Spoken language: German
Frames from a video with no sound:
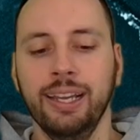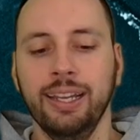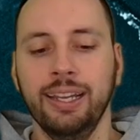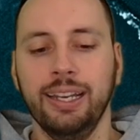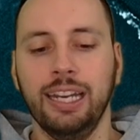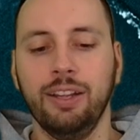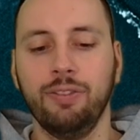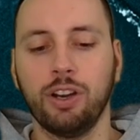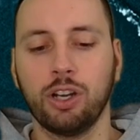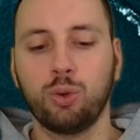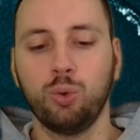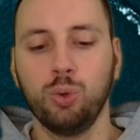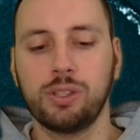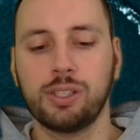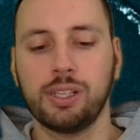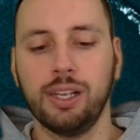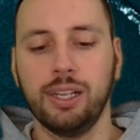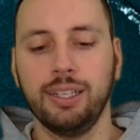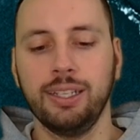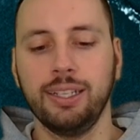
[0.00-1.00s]

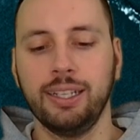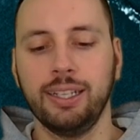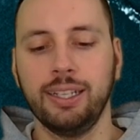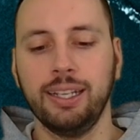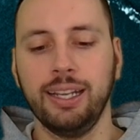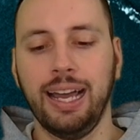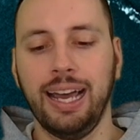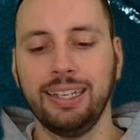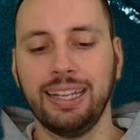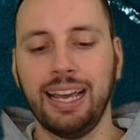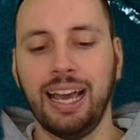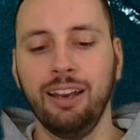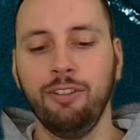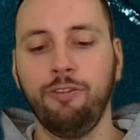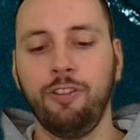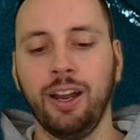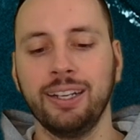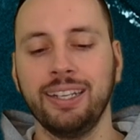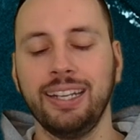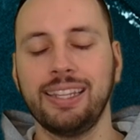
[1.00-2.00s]
Leverkusen äh, hat
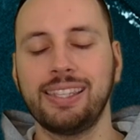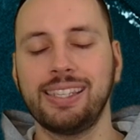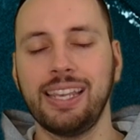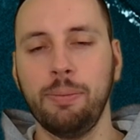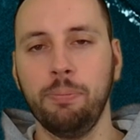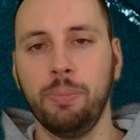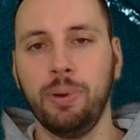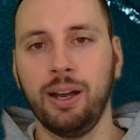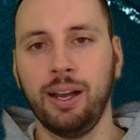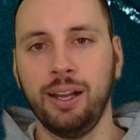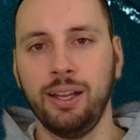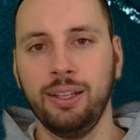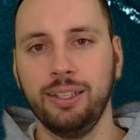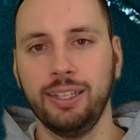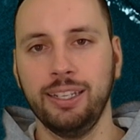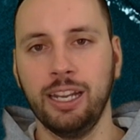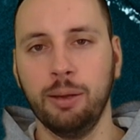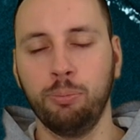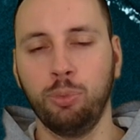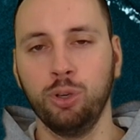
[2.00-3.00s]
Anfang Dezember
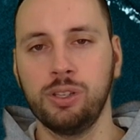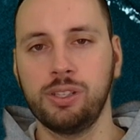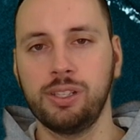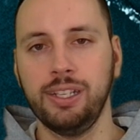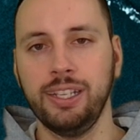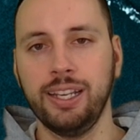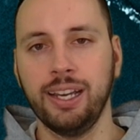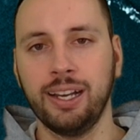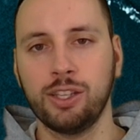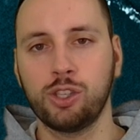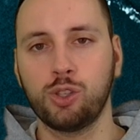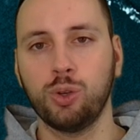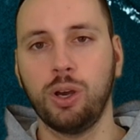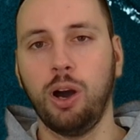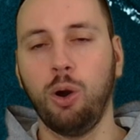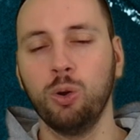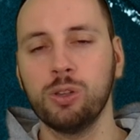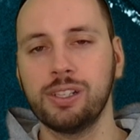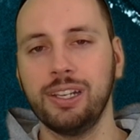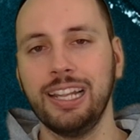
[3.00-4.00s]
in der Bundesliga zu
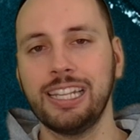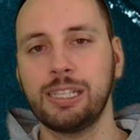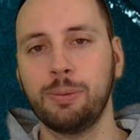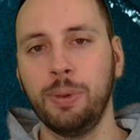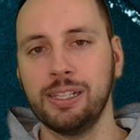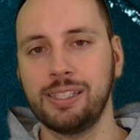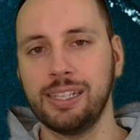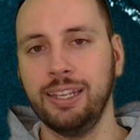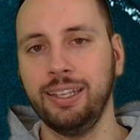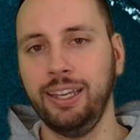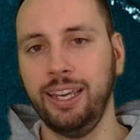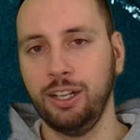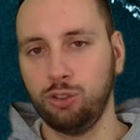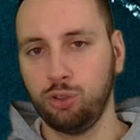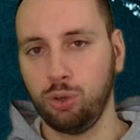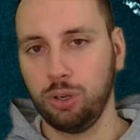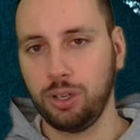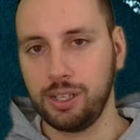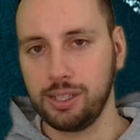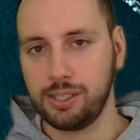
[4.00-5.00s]
Hause letztmals ein
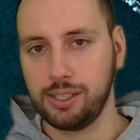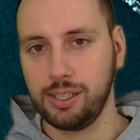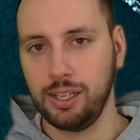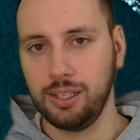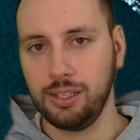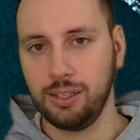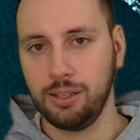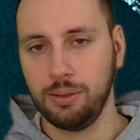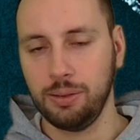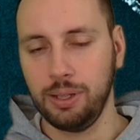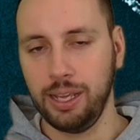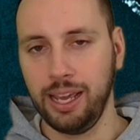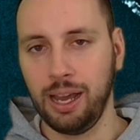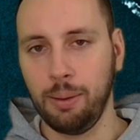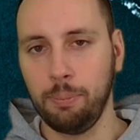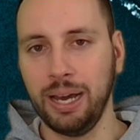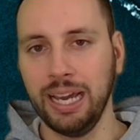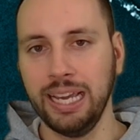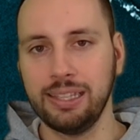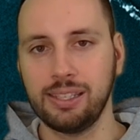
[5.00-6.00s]
Gegentor kassiert. Ja,
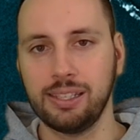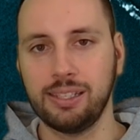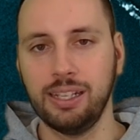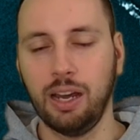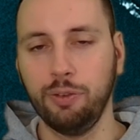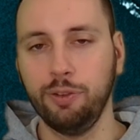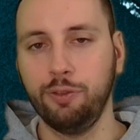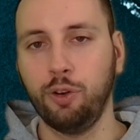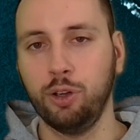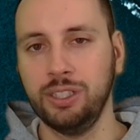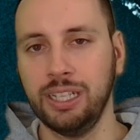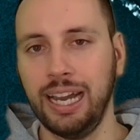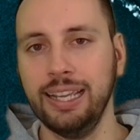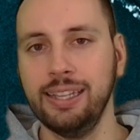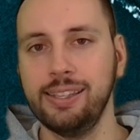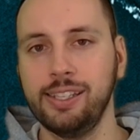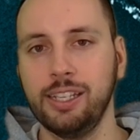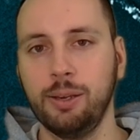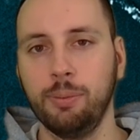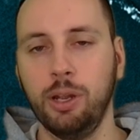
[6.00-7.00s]
Mainz ist nach wie vor die
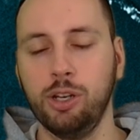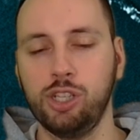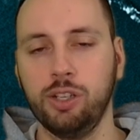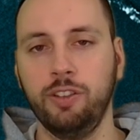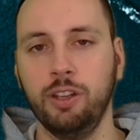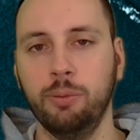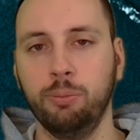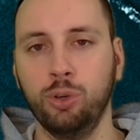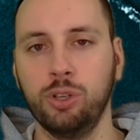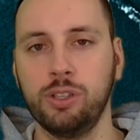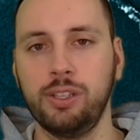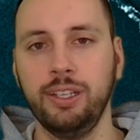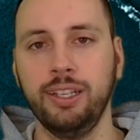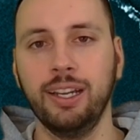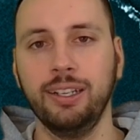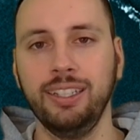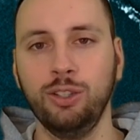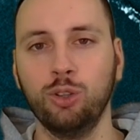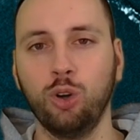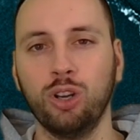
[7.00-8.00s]
einzige Mannschaft in der
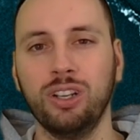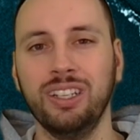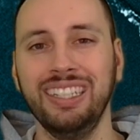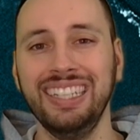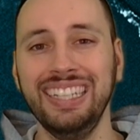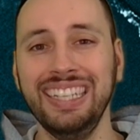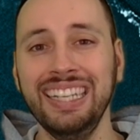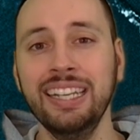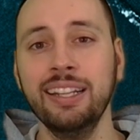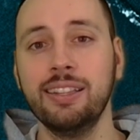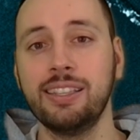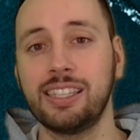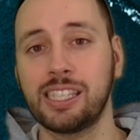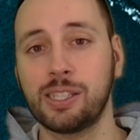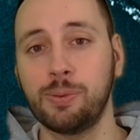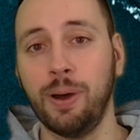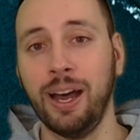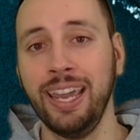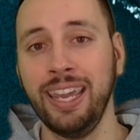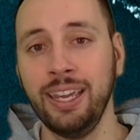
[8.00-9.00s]
Bundesliga, die noch nie
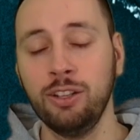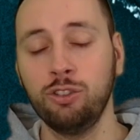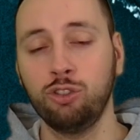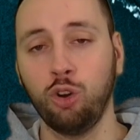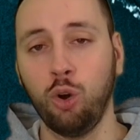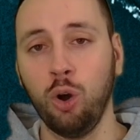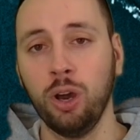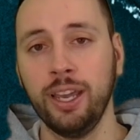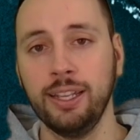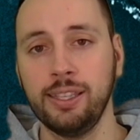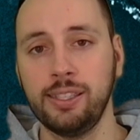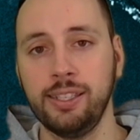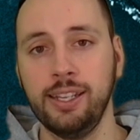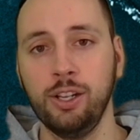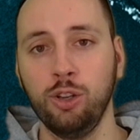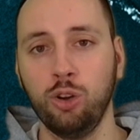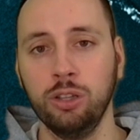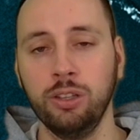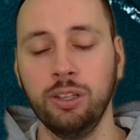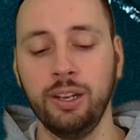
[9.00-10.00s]
zwei Tore
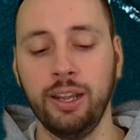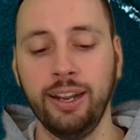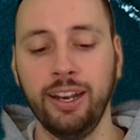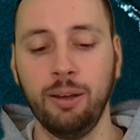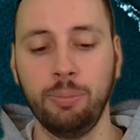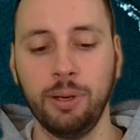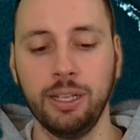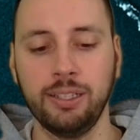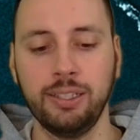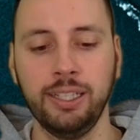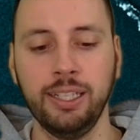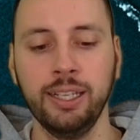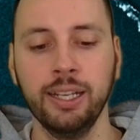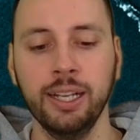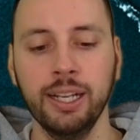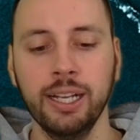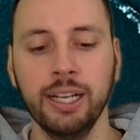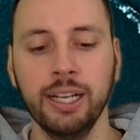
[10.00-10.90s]
erzielen konnte in einer Partie.